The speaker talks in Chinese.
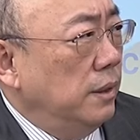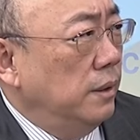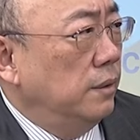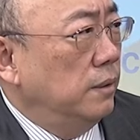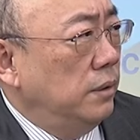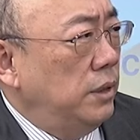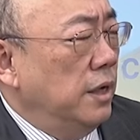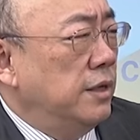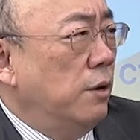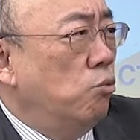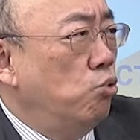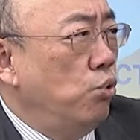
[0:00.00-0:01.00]
是，现在
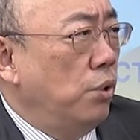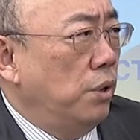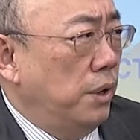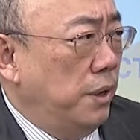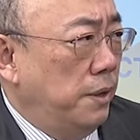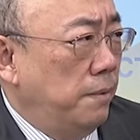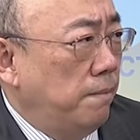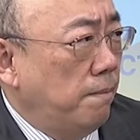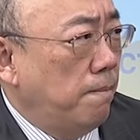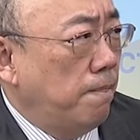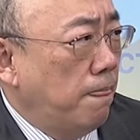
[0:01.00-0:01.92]
才五月。所以